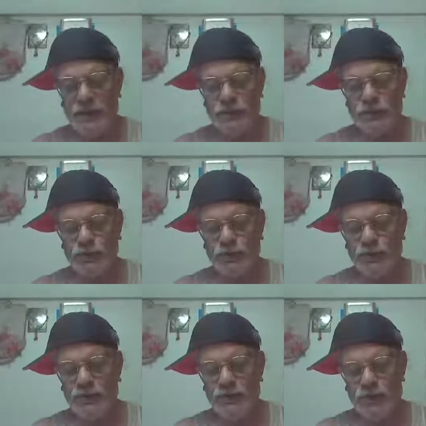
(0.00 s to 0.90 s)

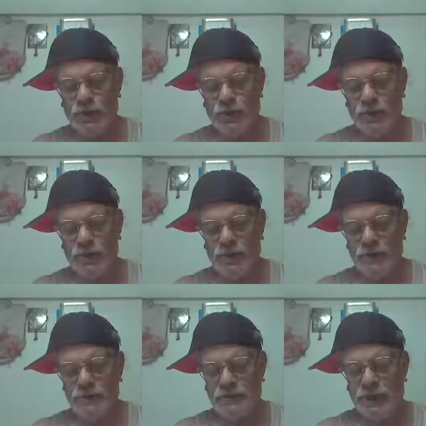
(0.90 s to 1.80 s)
সুদীর্ঘ
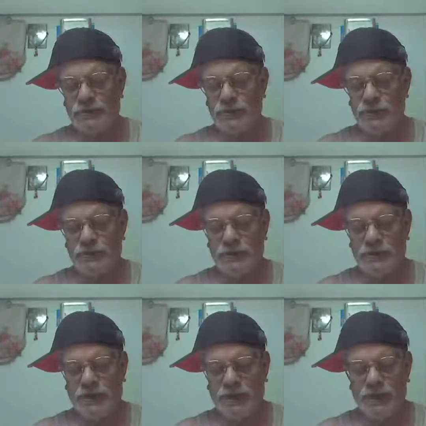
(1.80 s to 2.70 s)
বিষাক্ত
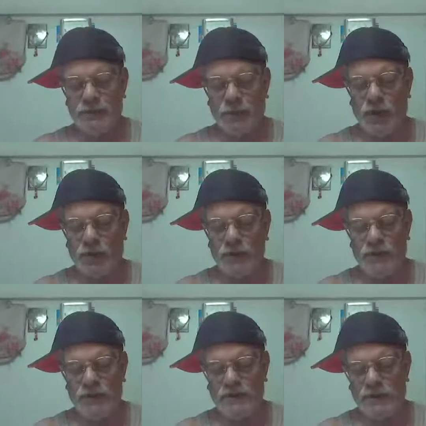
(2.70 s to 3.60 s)
চিৎকারের পর
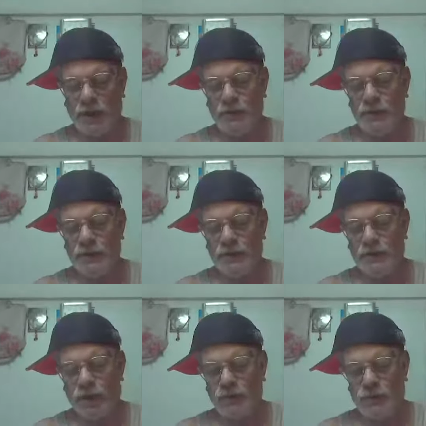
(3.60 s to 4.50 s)
সামরিক
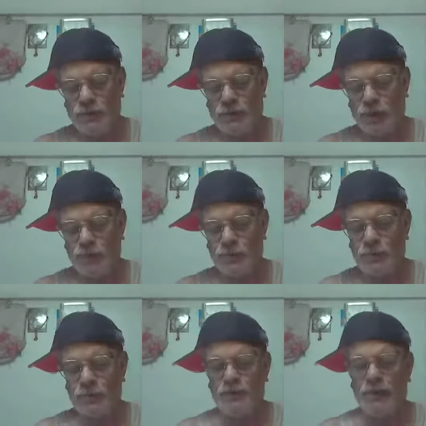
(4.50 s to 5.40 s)
কণ্ঠস্বর
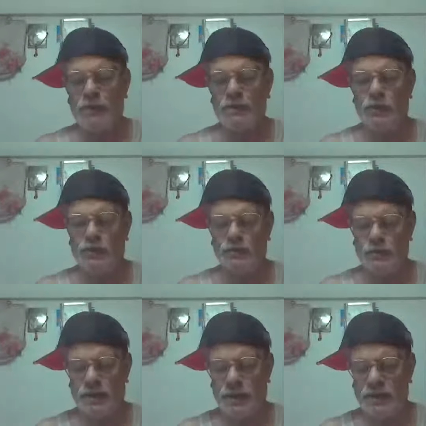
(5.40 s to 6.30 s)
প্রতিবার
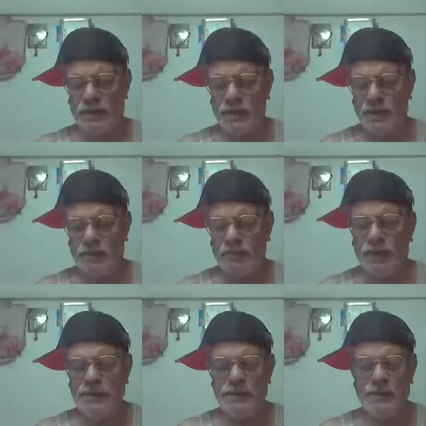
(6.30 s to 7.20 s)
গর্জমান
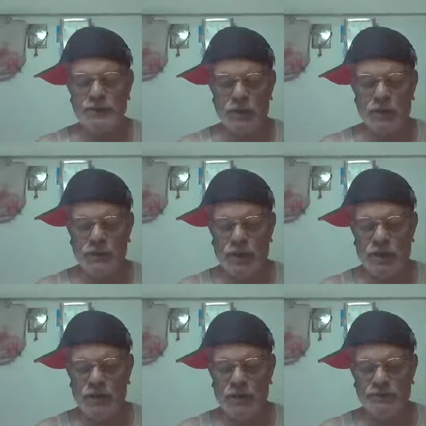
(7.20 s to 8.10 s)
বাইরে চলে যাও
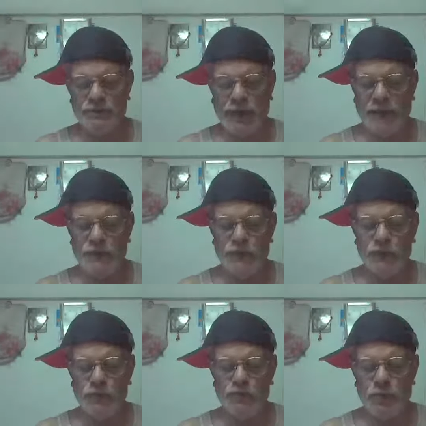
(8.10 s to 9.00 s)
এখন
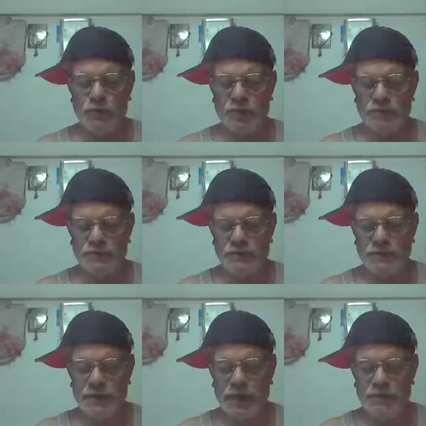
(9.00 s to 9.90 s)
এই বোমা
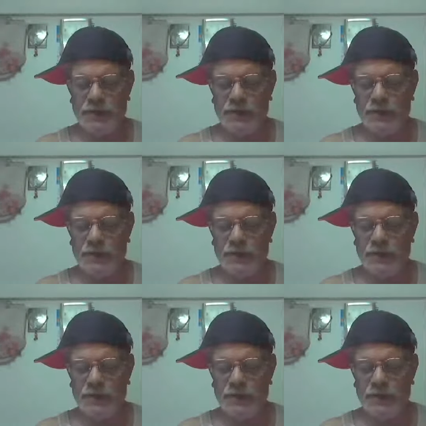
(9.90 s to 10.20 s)
বৃষ্টি হবে